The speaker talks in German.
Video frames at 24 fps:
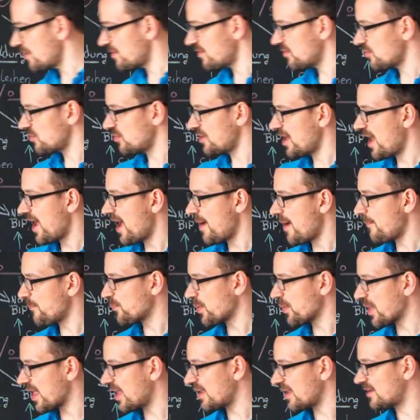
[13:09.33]
so ein bisschen so eine
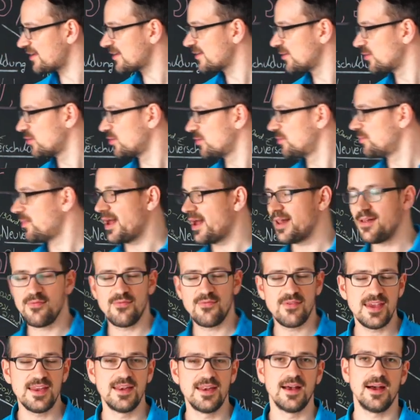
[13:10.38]
Abrechnung
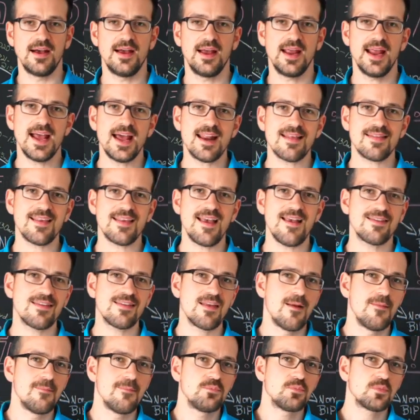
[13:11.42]
mal wieder. Ja, das
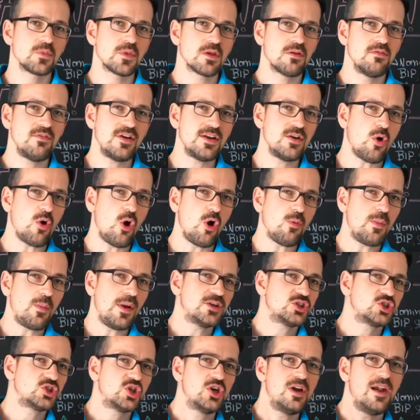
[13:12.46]
heißt, wenn du auch
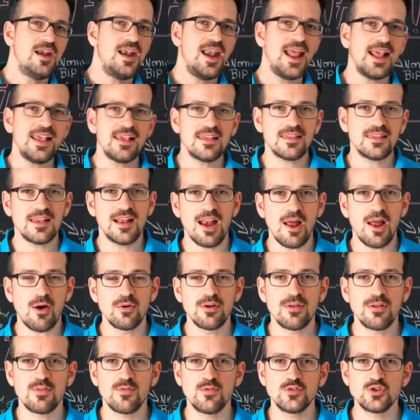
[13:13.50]
mal schlechte
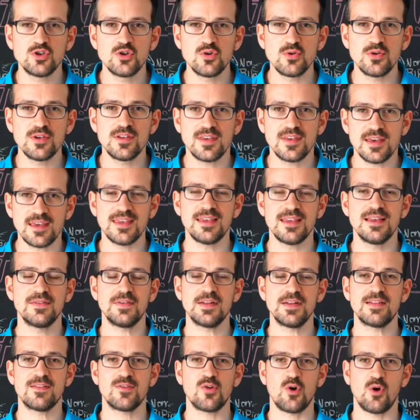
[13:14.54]
Laune zwischendurch
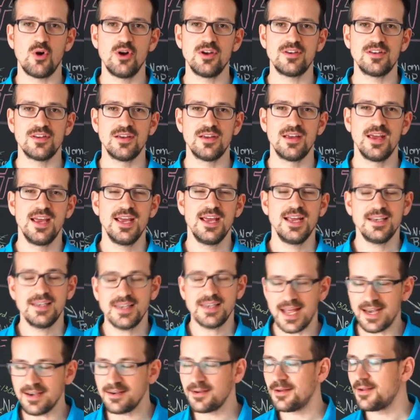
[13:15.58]
kriegen willst heute,
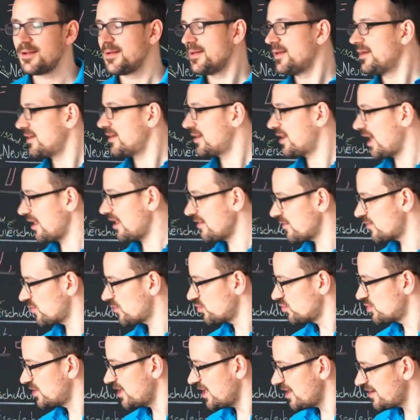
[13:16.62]
dann
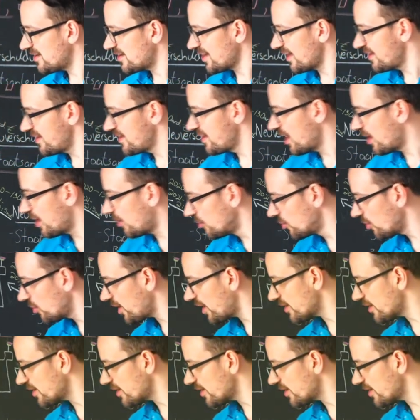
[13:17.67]
kannst du den Teil hier auch